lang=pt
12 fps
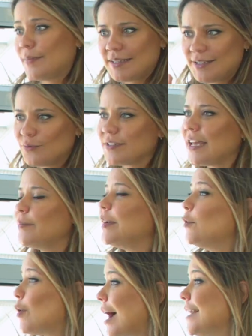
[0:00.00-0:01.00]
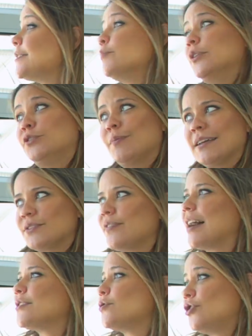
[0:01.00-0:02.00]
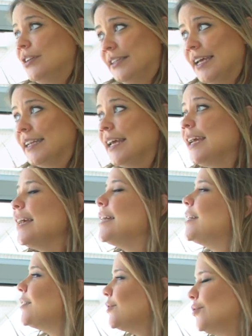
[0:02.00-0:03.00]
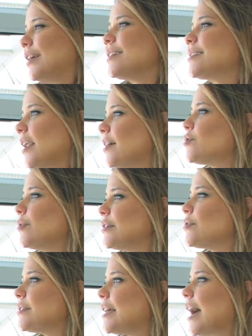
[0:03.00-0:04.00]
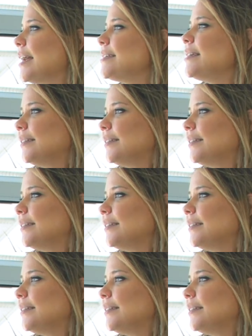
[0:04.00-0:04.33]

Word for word: mas são sempre iguais, muito mais fácil de entender do que as relações sociais.